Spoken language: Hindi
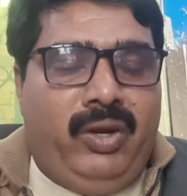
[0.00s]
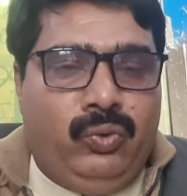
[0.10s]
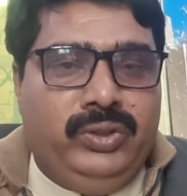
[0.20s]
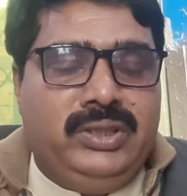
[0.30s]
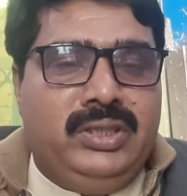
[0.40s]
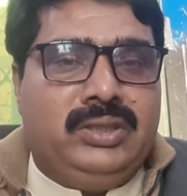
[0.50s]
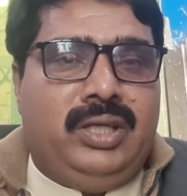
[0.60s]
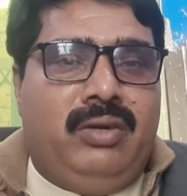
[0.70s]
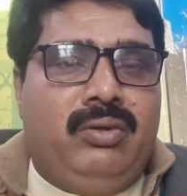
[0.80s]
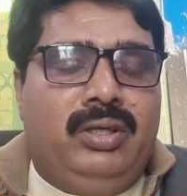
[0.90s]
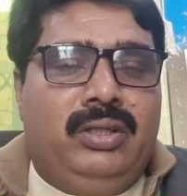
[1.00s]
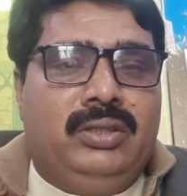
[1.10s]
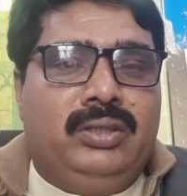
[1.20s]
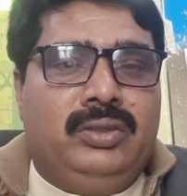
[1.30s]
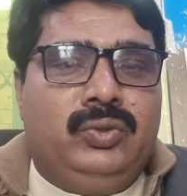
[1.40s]
मैं खुद इस चीज़ का
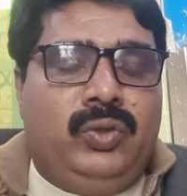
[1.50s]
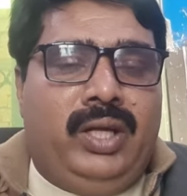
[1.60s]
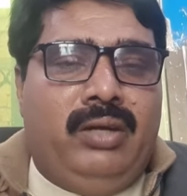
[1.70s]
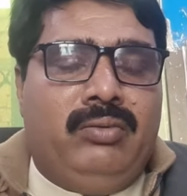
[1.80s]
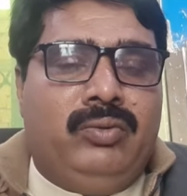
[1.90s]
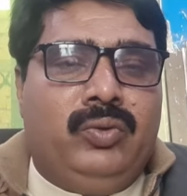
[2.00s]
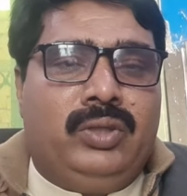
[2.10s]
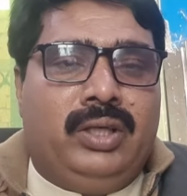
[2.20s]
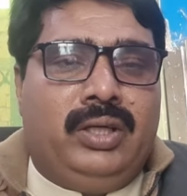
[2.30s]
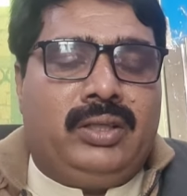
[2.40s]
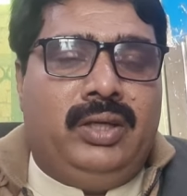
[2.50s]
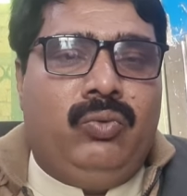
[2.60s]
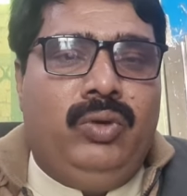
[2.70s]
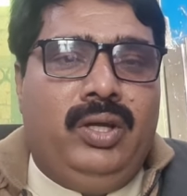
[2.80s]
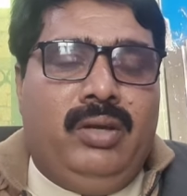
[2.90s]
जो है वो करता
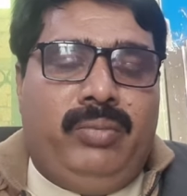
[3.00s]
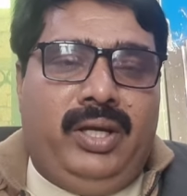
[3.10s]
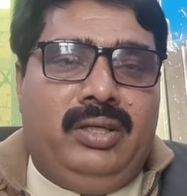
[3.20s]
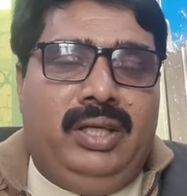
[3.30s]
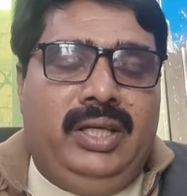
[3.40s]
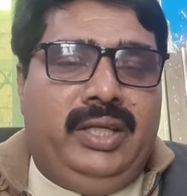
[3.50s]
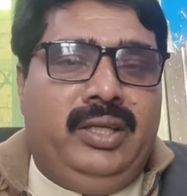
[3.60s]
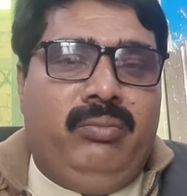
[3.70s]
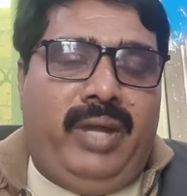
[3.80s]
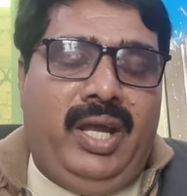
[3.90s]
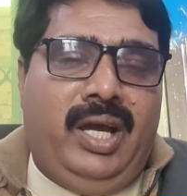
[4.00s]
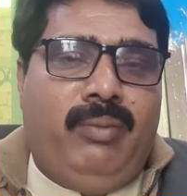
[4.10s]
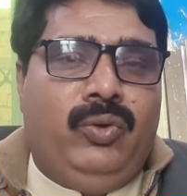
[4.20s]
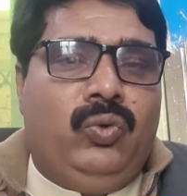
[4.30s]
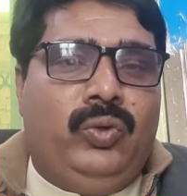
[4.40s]
हूँ पर लेकिन मैं
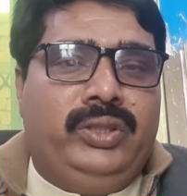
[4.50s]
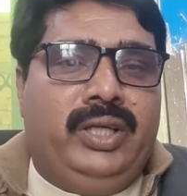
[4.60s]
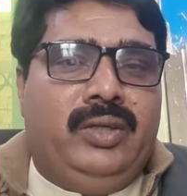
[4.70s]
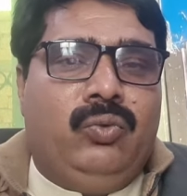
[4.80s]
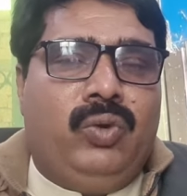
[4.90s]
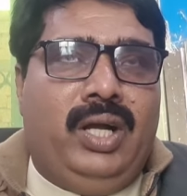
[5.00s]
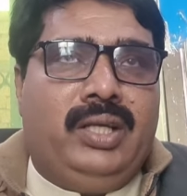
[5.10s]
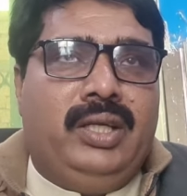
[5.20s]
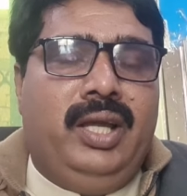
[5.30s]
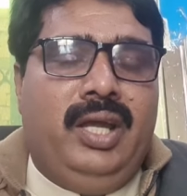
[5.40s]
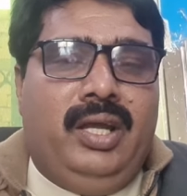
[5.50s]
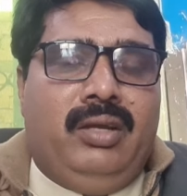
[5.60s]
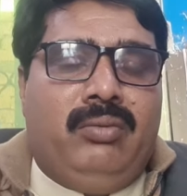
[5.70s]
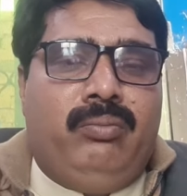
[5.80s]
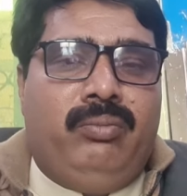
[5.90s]
आप लोगों को ये कहूँगा कि
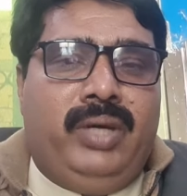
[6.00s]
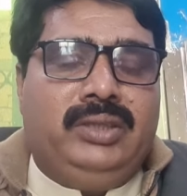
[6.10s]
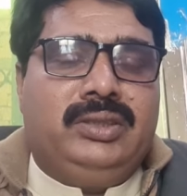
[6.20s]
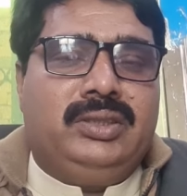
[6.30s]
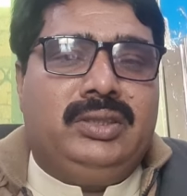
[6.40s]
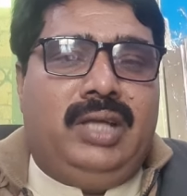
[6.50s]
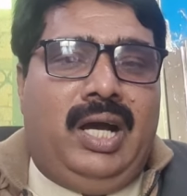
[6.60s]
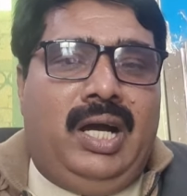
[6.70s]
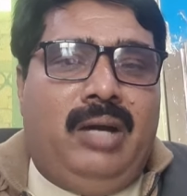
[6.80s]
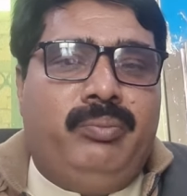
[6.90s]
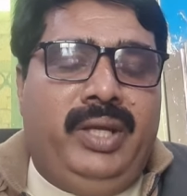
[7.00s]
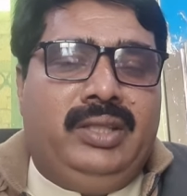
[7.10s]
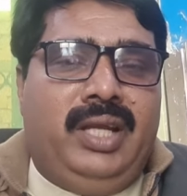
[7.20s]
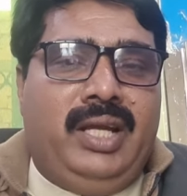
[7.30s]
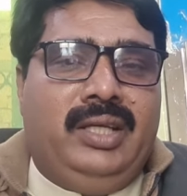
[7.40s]
मर्ज़ आप
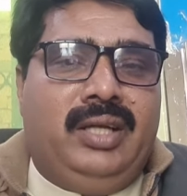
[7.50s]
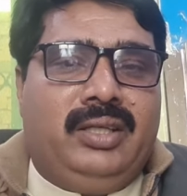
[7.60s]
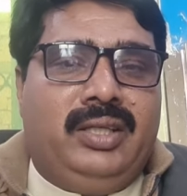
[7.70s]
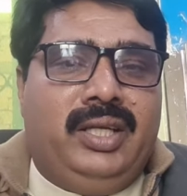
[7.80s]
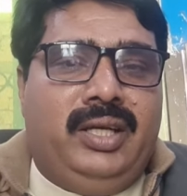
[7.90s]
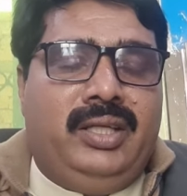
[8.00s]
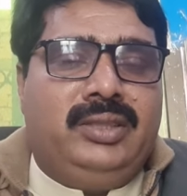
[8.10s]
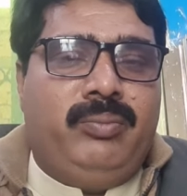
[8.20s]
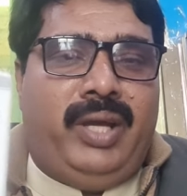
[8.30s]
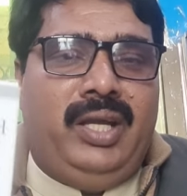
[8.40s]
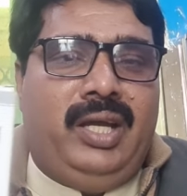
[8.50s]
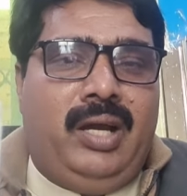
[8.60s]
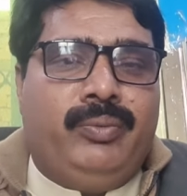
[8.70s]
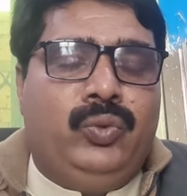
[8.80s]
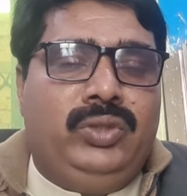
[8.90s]
बेहतर है कि डॉक्टर के आने से पहले
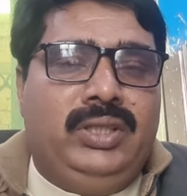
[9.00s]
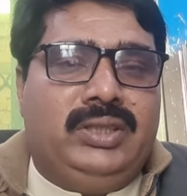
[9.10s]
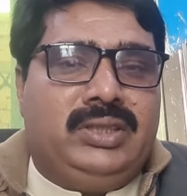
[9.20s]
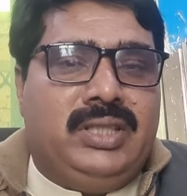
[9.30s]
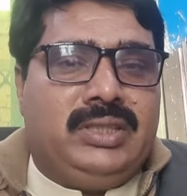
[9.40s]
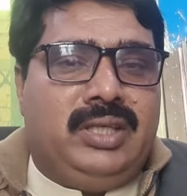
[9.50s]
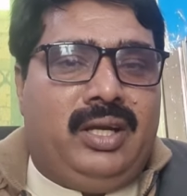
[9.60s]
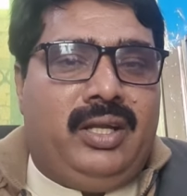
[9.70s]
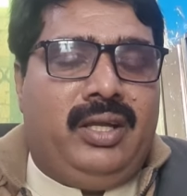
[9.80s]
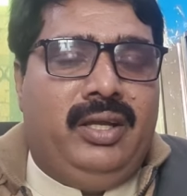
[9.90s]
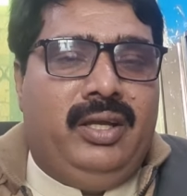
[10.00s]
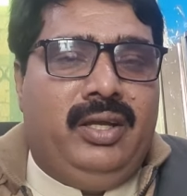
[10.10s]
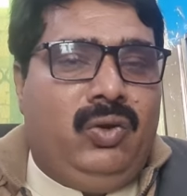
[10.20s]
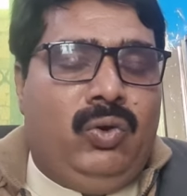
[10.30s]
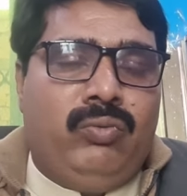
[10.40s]
आप खुद ही तशखीस कर लें
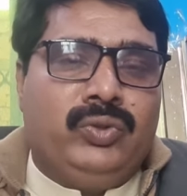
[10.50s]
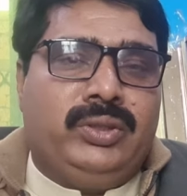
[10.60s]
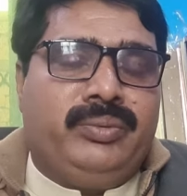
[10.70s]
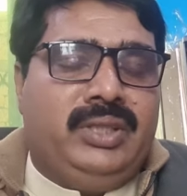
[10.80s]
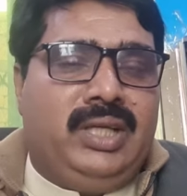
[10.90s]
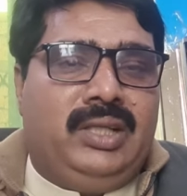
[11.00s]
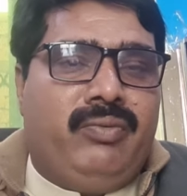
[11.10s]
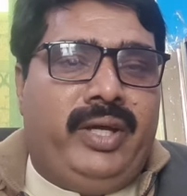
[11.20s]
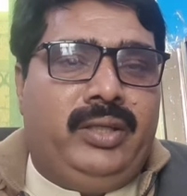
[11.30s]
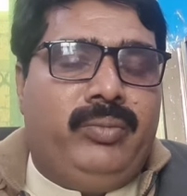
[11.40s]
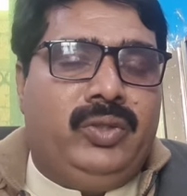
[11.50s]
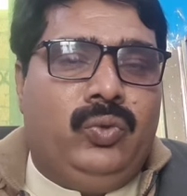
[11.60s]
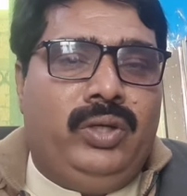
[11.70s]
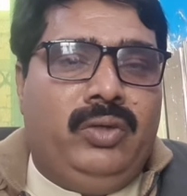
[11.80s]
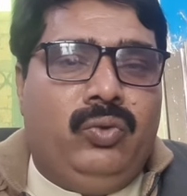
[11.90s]
और वो सबसे ज़्यादा फ़ायदा
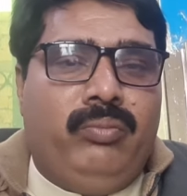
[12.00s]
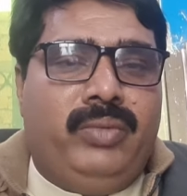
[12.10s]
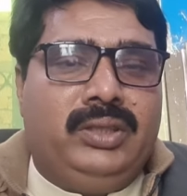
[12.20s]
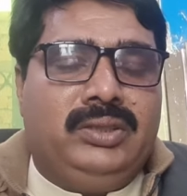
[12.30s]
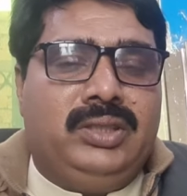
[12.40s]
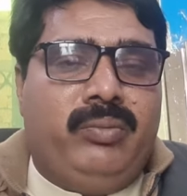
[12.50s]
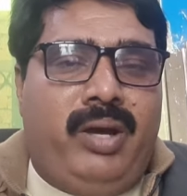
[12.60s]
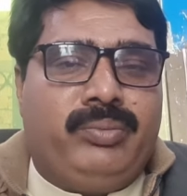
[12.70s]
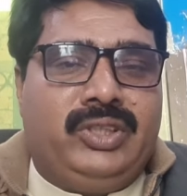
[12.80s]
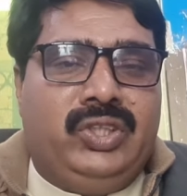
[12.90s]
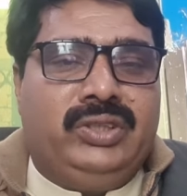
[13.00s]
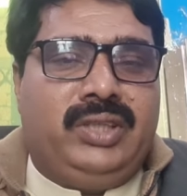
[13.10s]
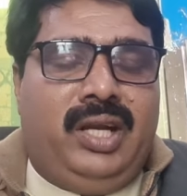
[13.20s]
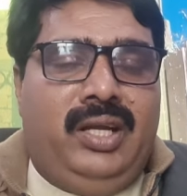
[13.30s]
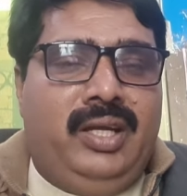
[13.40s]
होगी क्योंकि मर्ज़ जब आप तशीस
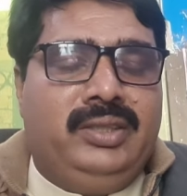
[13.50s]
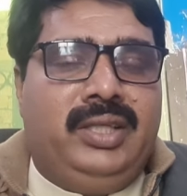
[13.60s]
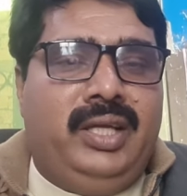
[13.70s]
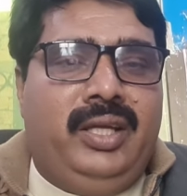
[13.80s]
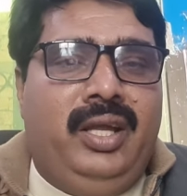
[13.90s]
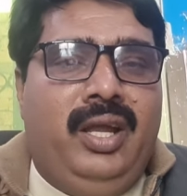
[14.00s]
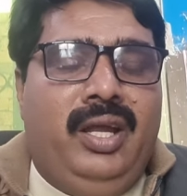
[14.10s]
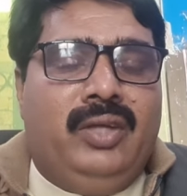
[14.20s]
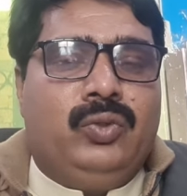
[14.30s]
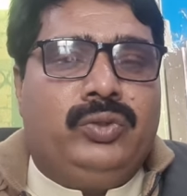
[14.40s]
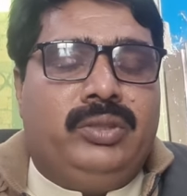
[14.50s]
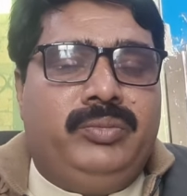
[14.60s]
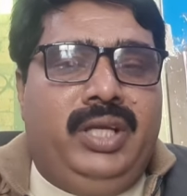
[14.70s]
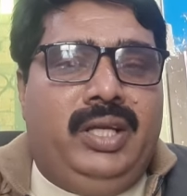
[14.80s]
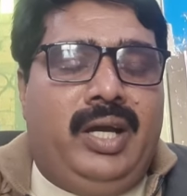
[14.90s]
करने लग जाएंगे तो
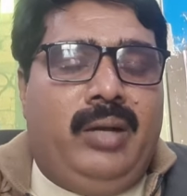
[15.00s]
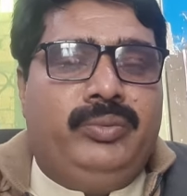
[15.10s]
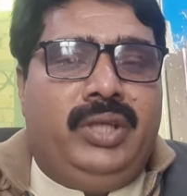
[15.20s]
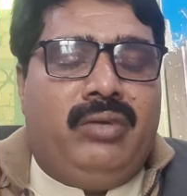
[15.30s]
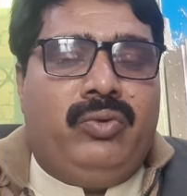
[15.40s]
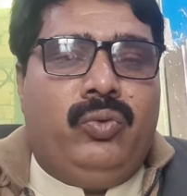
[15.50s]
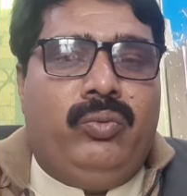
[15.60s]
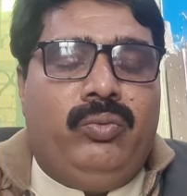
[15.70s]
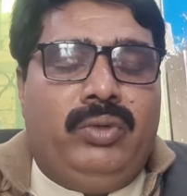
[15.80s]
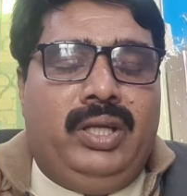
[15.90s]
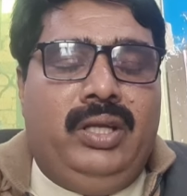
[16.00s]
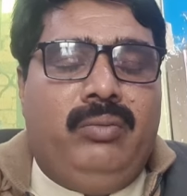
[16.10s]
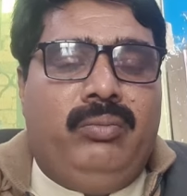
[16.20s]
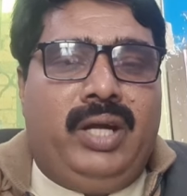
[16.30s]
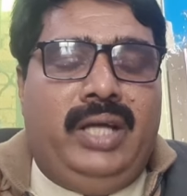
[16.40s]
समझें कि आप जानवरों की
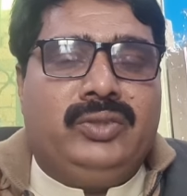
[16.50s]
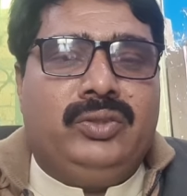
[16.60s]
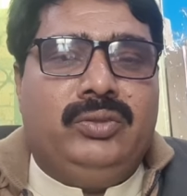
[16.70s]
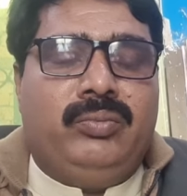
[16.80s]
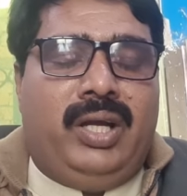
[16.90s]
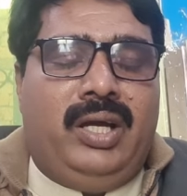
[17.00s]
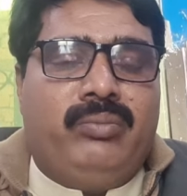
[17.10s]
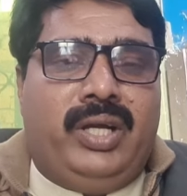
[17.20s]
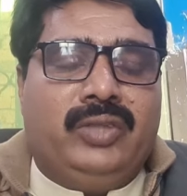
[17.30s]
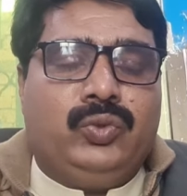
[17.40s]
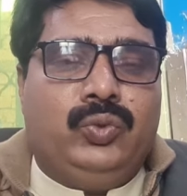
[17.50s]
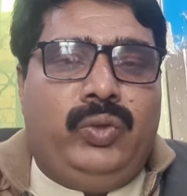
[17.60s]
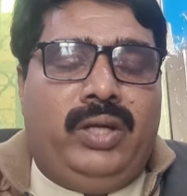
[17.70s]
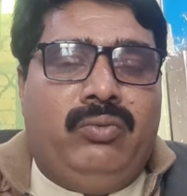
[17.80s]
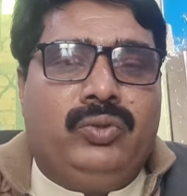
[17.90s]
मराज अमराज को जो
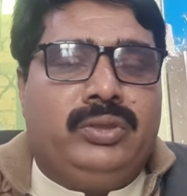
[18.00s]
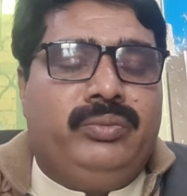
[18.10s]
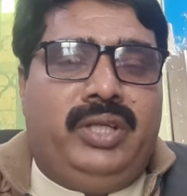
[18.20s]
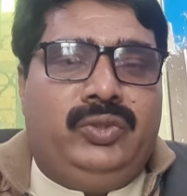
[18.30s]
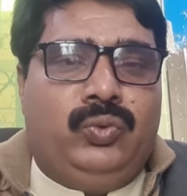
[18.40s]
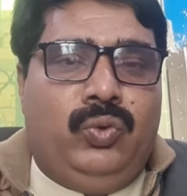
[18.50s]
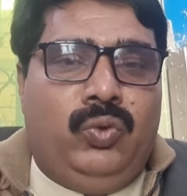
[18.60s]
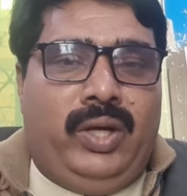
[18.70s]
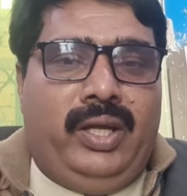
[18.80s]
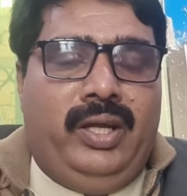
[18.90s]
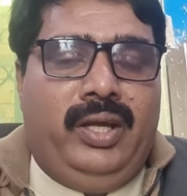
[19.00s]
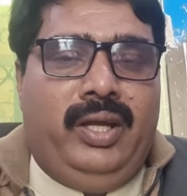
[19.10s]
है ना वो समझना शुरू हो गए